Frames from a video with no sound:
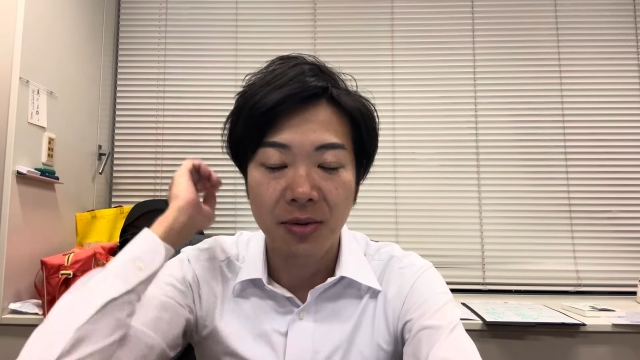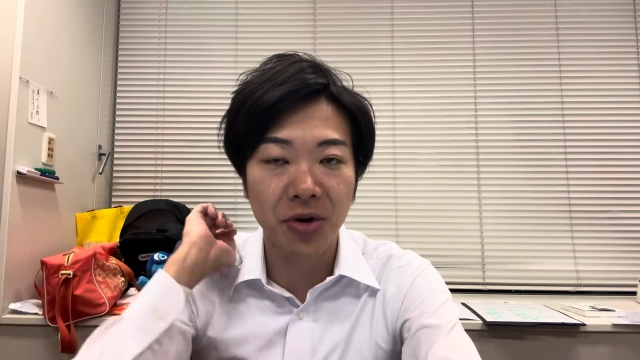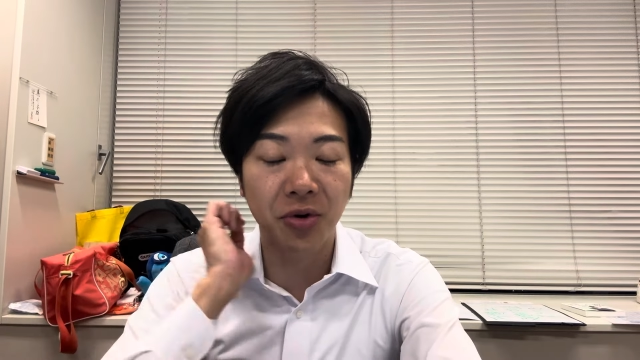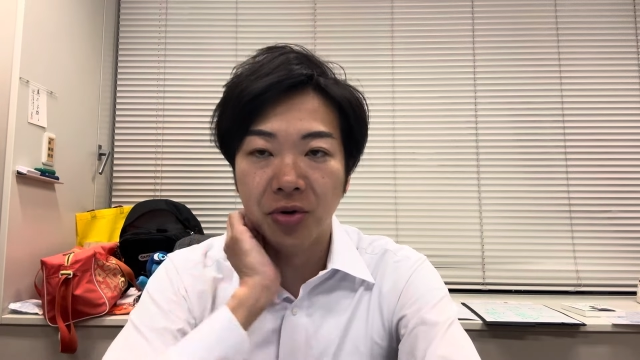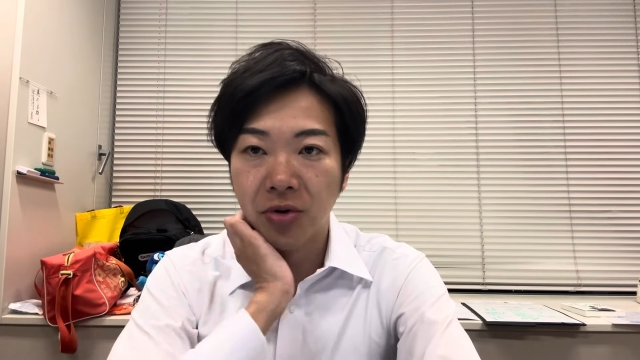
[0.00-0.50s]

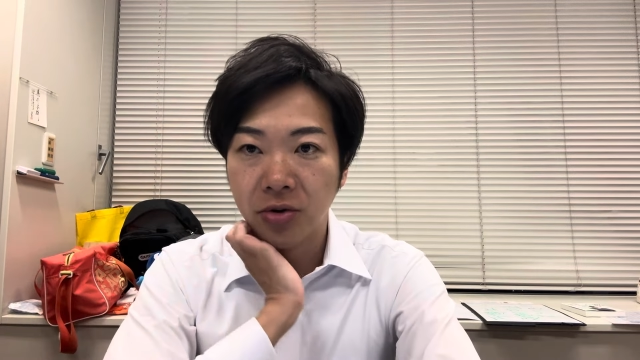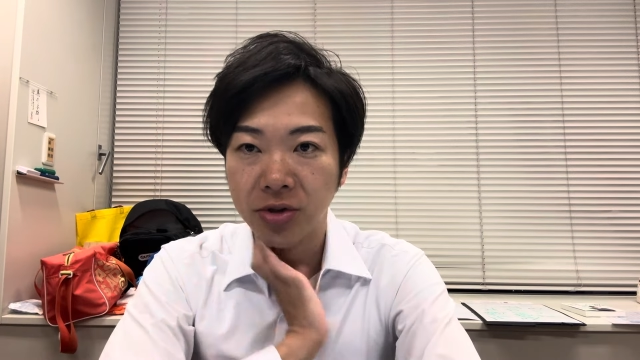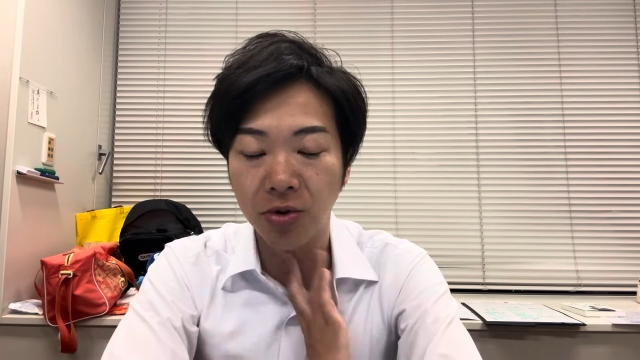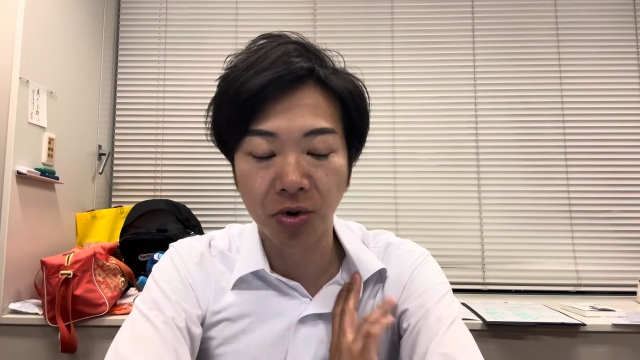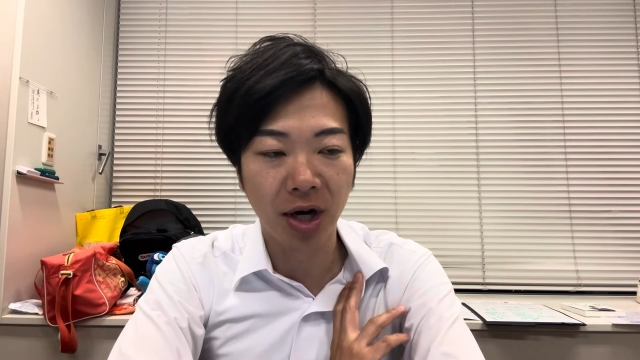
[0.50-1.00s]
いろいろ
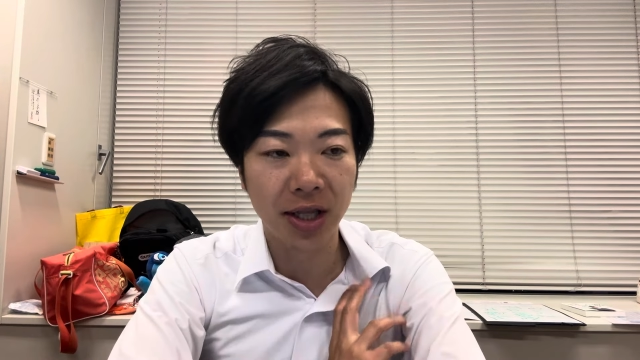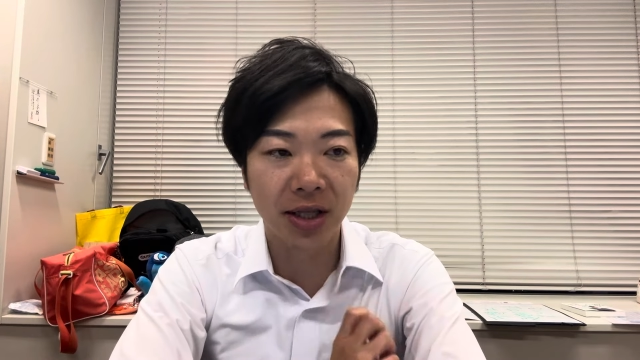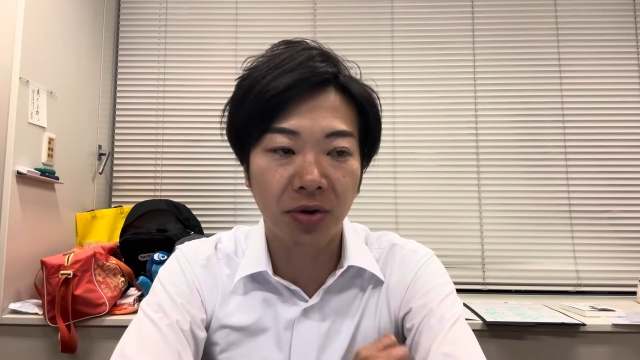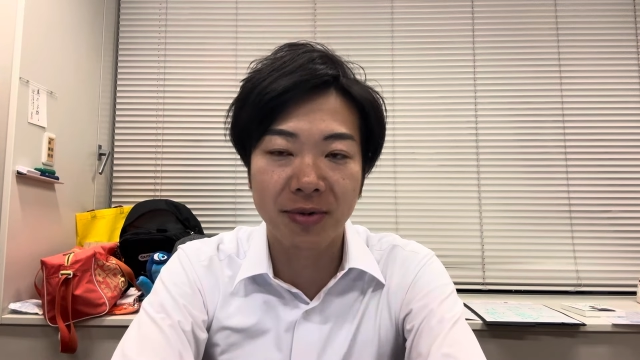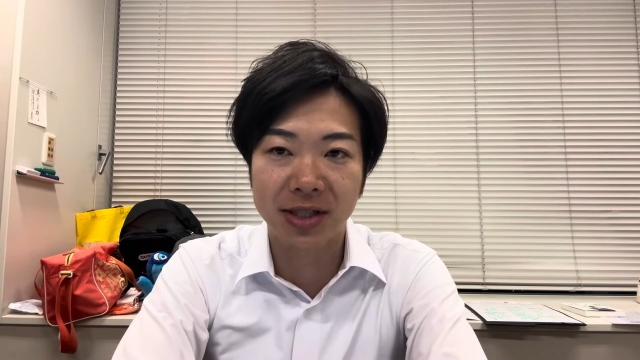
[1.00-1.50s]
報道が出
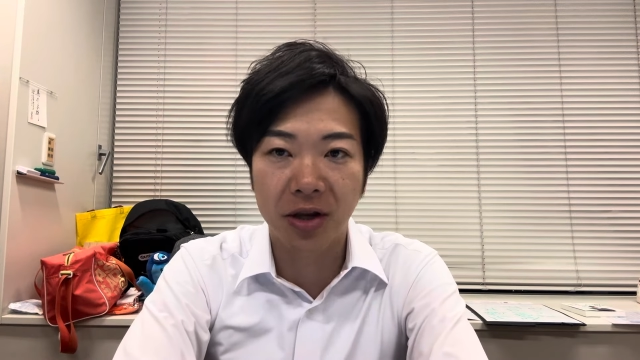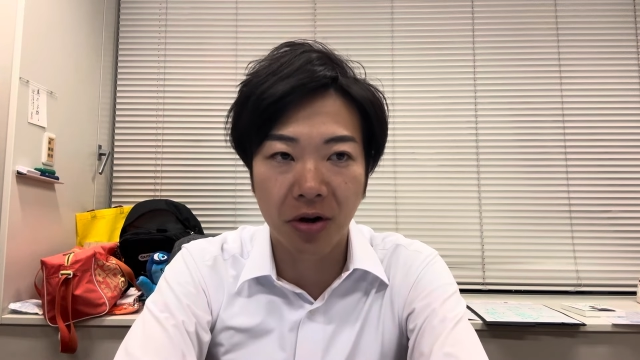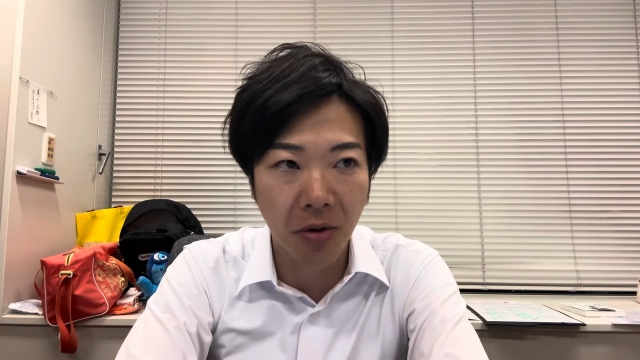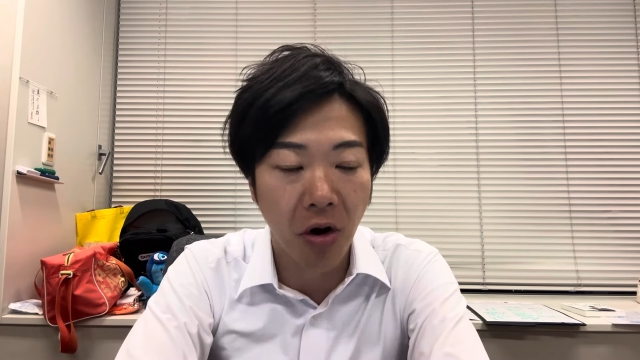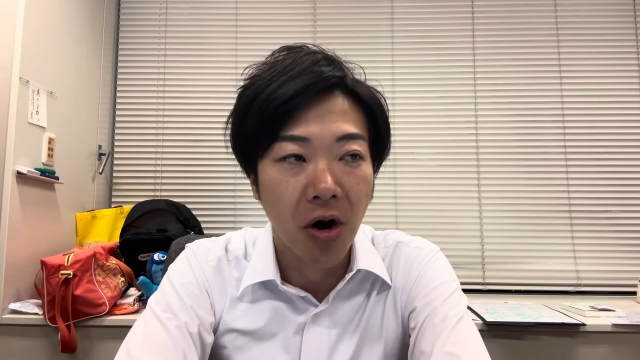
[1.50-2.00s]
ておりますけ
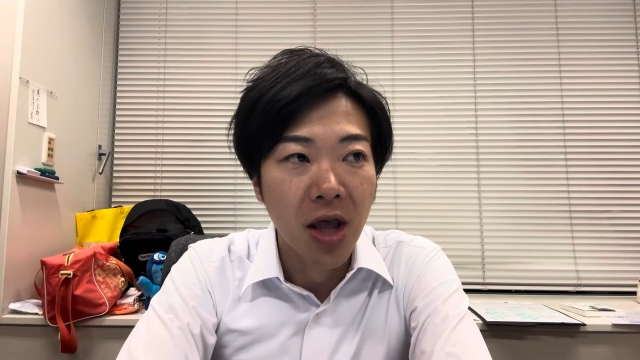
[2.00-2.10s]
ども、